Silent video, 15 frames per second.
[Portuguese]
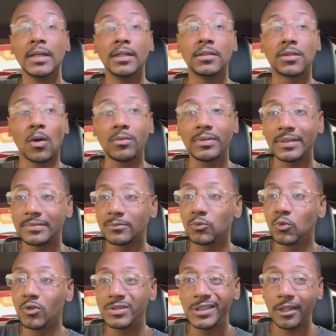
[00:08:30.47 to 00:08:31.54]
Então,
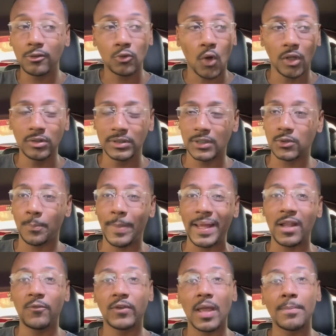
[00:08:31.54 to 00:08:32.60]
do dia todo, gente, eu
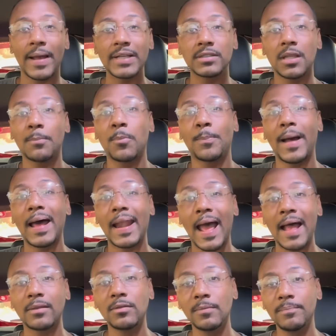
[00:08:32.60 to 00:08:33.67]
parei, fiquei mais tempo
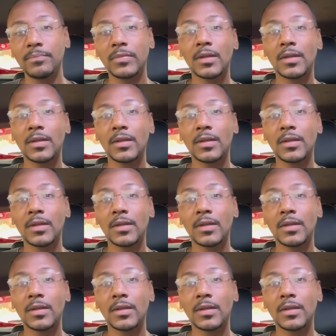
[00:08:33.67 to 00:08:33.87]
parado